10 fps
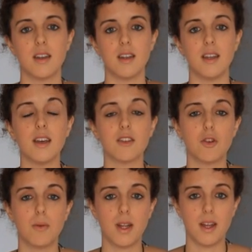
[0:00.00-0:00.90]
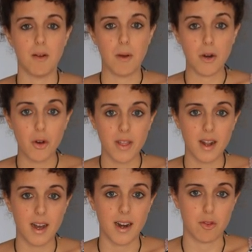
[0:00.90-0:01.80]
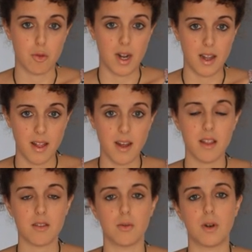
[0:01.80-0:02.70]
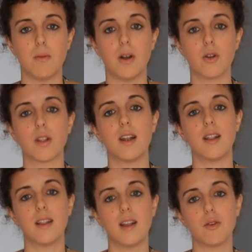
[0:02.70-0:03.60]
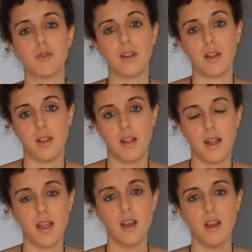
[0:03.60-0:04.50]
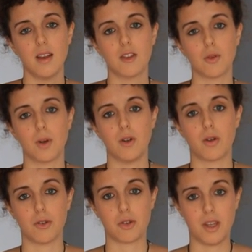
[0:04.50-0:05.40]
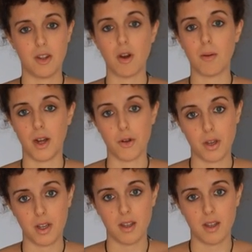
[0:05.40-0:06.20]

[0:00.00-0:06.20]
Y es sobre el valor de la naturalidad, sobre el valor de la autenticidad, sobre lo que os quiero hablar hoy.